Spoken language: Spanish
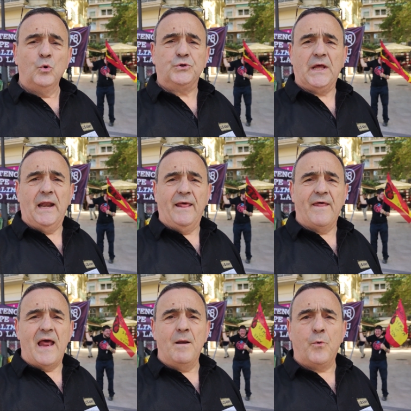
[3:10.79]
Usted le
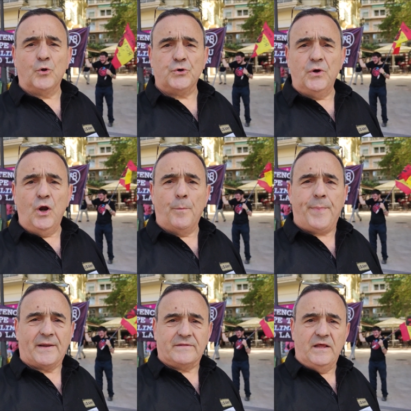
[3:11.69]
da el voto y los
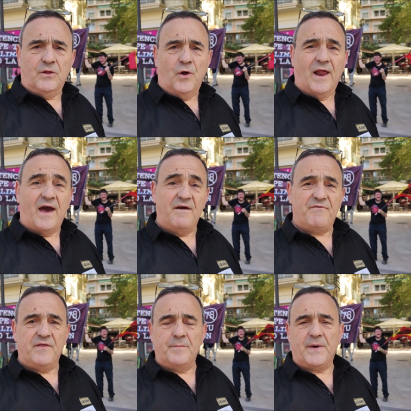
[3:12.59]
partidos, el
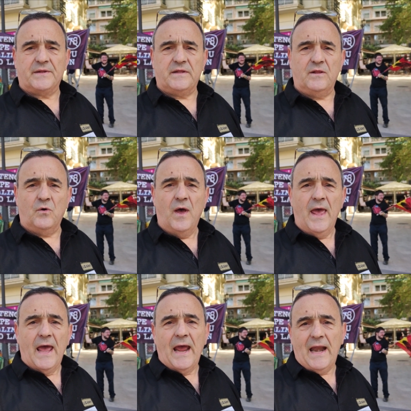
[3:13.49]
jefe de partido,
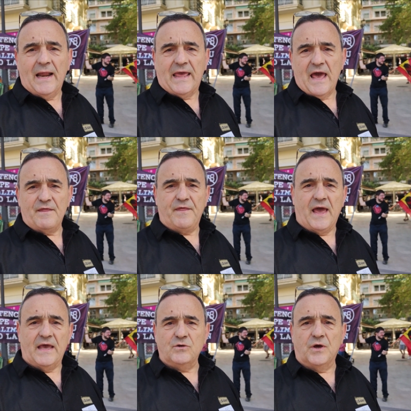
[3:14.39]
es el que hace
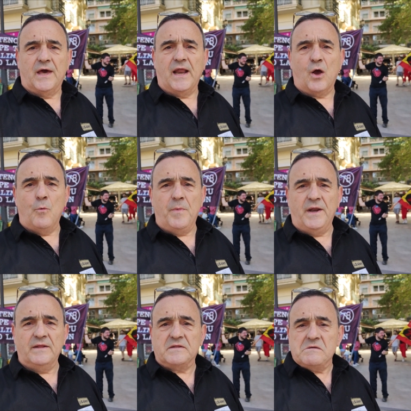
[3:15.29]
aquello que crea
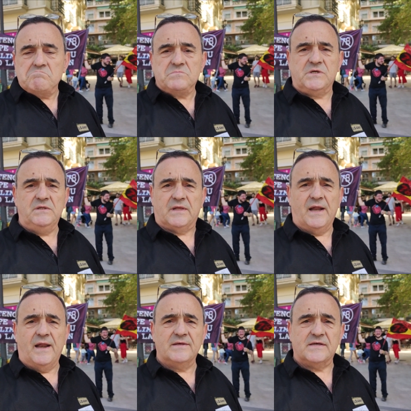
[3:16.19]
conveniente sin
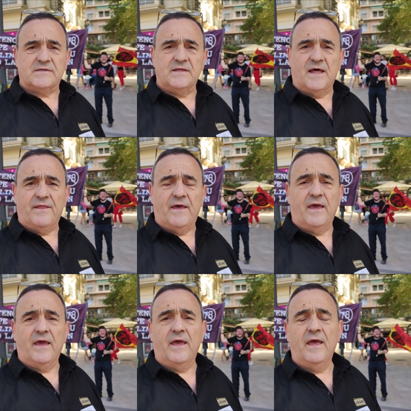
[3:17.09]
tener necesidad
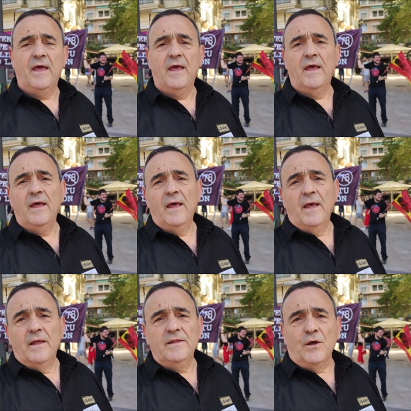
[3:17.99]
de,
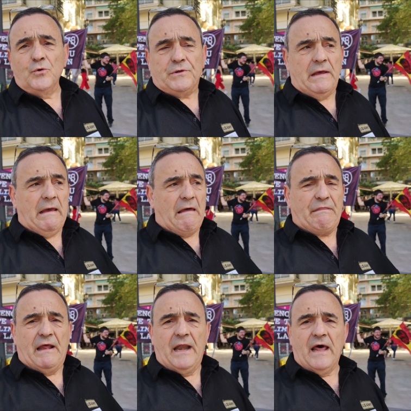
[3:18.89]
de usted
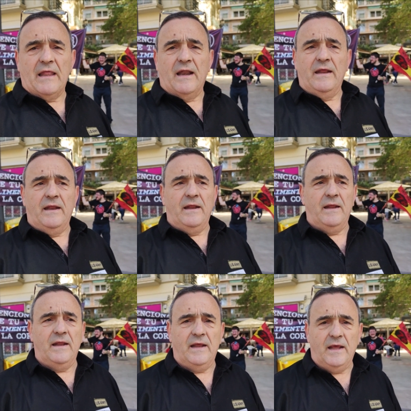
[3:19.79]
hacer nada ni,
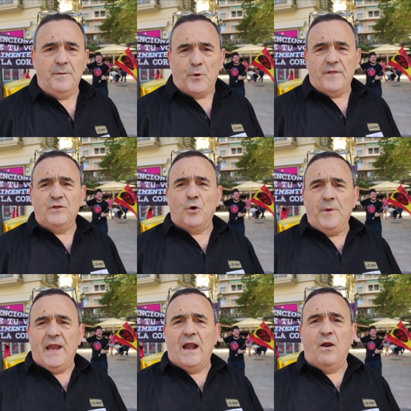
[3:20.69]
y, pueden
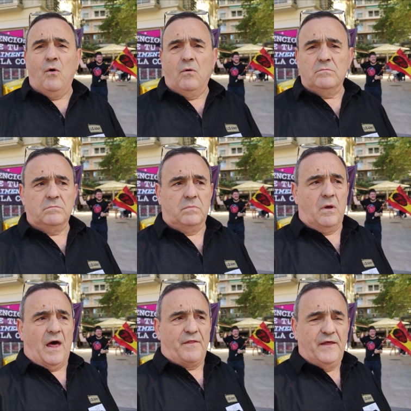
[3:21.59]
dominarlo
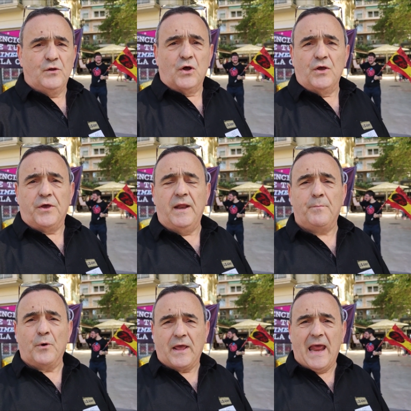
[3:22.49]
haciendo lo que ellos
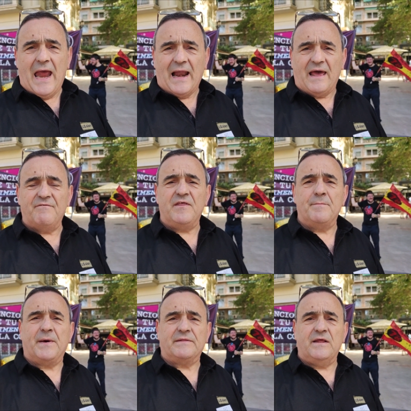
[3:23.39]
quieren, porque el jefe de
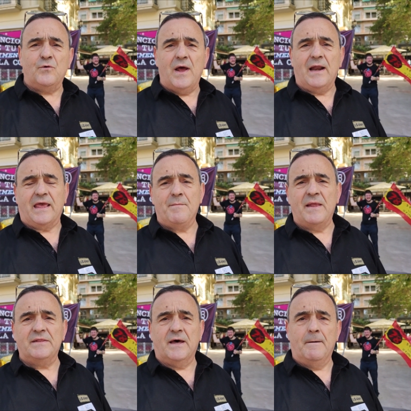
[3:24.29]
partido es el que
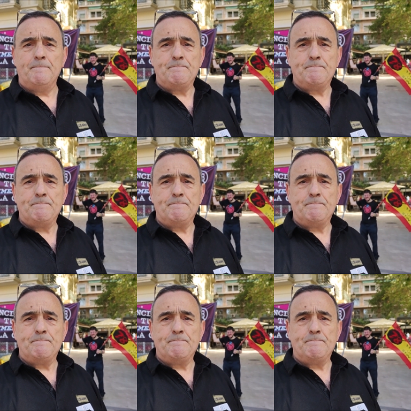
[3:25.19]
manda.